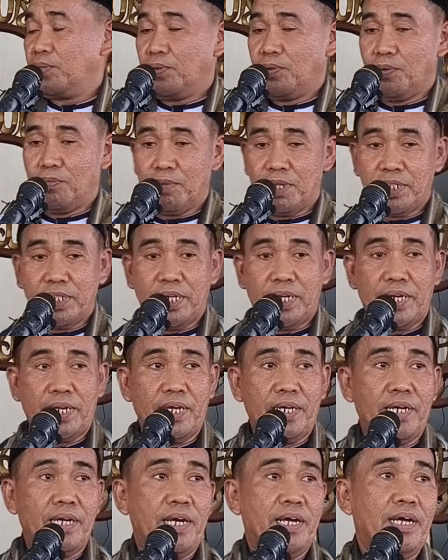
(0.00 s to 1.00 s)
tokoh
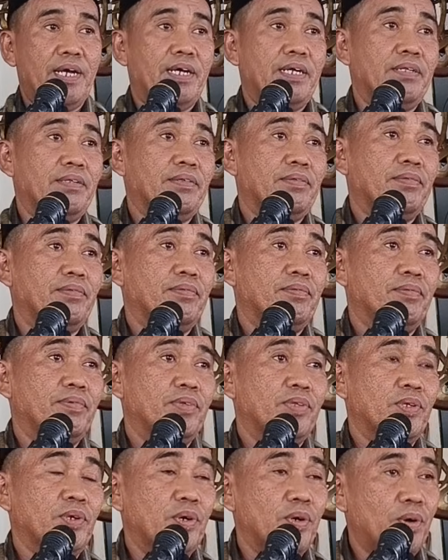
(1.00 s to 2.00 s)
masyarakat,
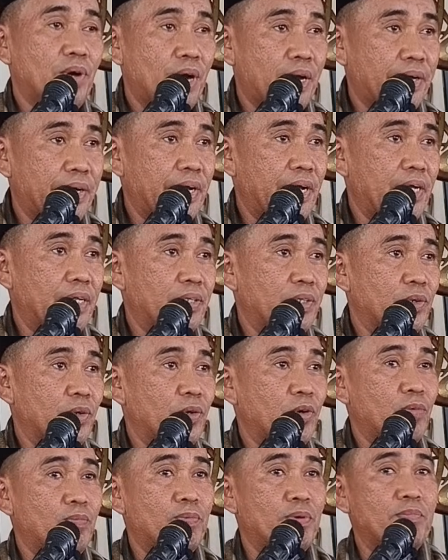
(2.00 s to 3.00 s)
tokoh adat,
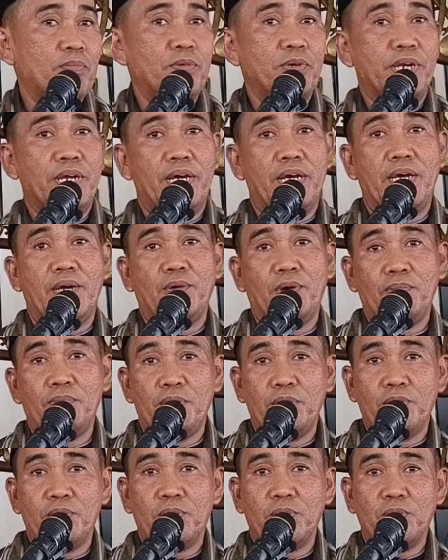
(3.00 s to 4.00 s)
tokoh pemuda,
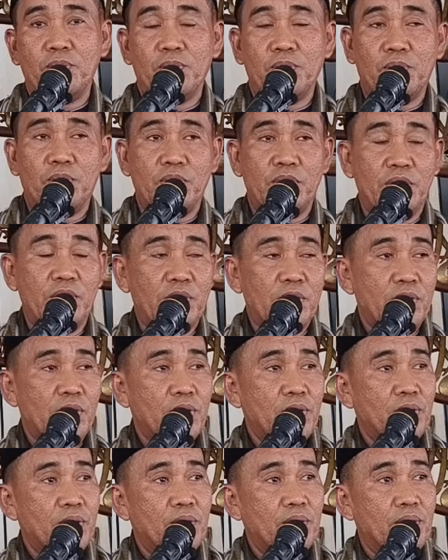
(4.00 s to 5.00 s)
wabilusus,
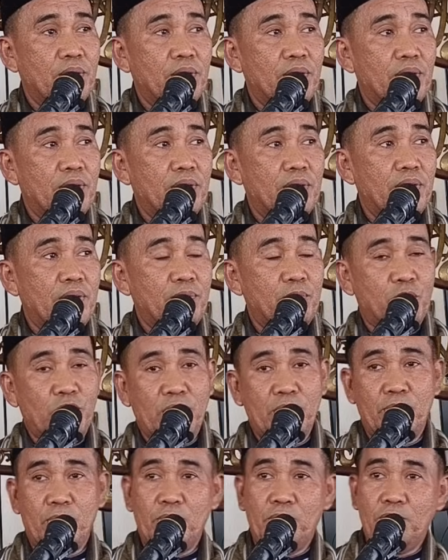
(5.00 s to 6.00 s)

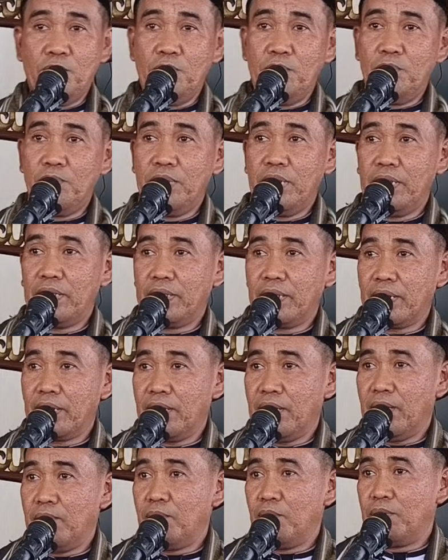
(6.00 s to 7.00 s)
ibu-ibu yang
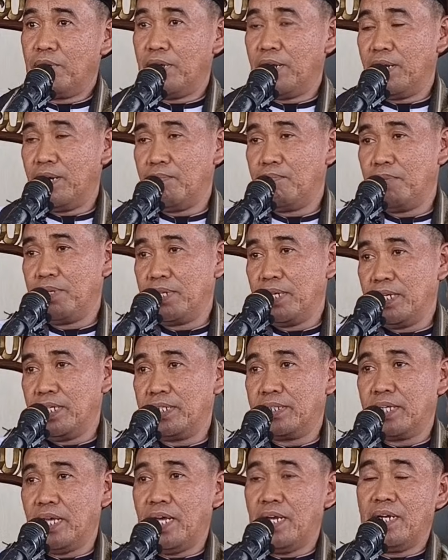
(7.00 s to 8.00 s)
tergabung dalam
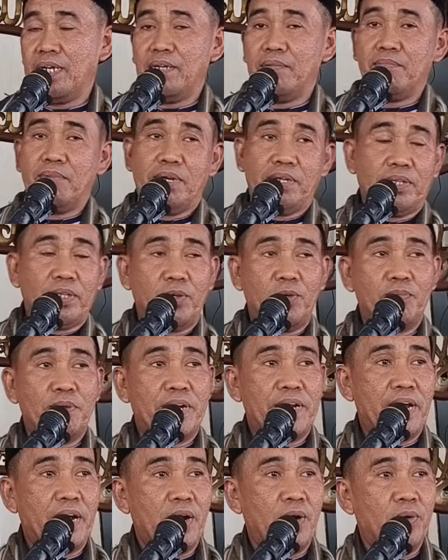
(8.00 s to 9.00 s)
majelis taklim atau
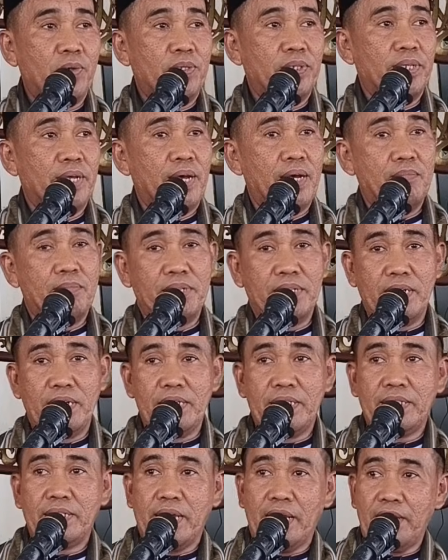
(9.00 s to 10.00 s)
badan kontak
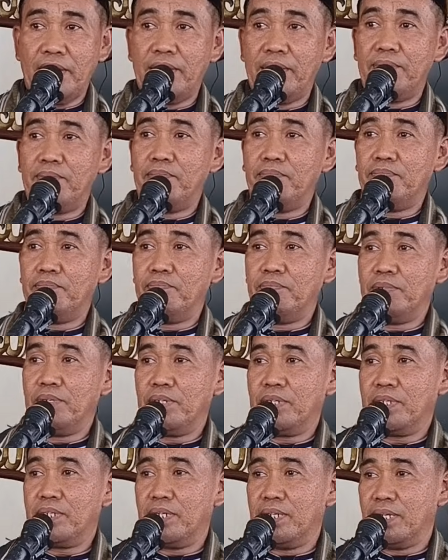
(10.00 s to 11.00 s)
majelis taklim
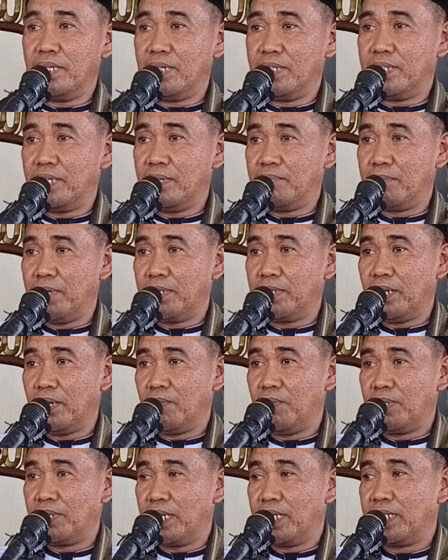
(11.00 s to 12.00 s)

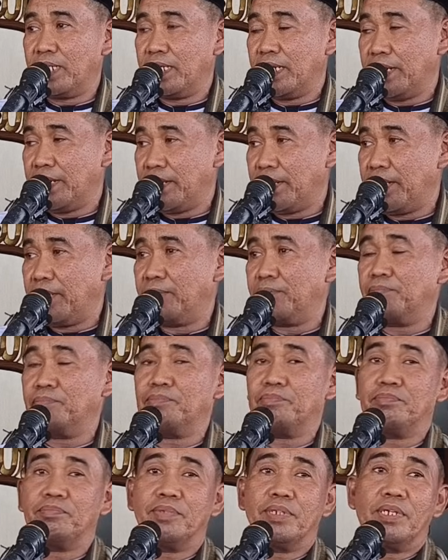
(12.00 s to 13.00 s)
sekecamatan Watang
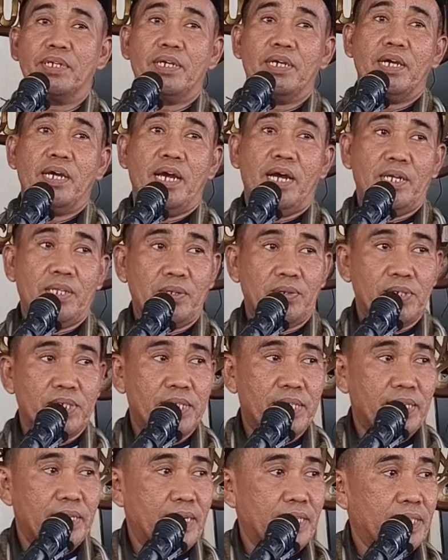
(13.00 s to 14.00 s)
Sidendring atau
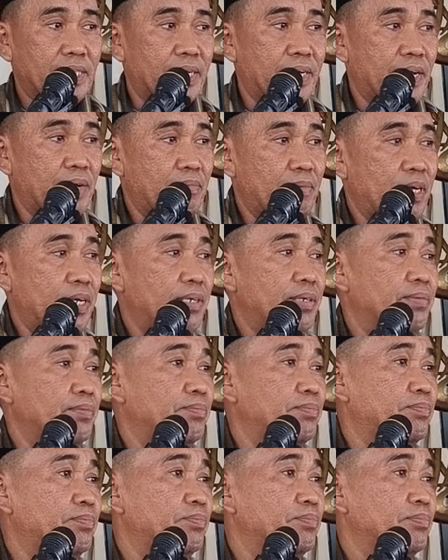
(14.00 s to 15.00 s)
se Desa
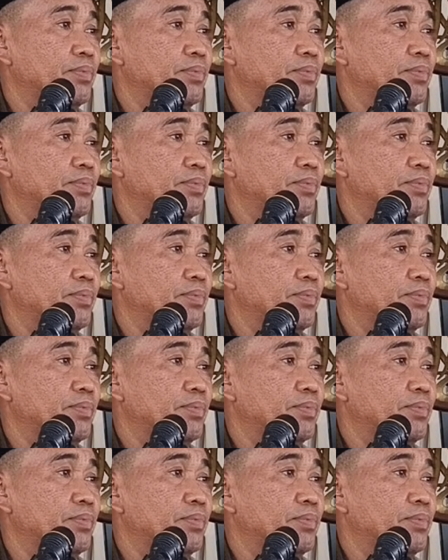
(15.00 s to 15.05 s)
Damai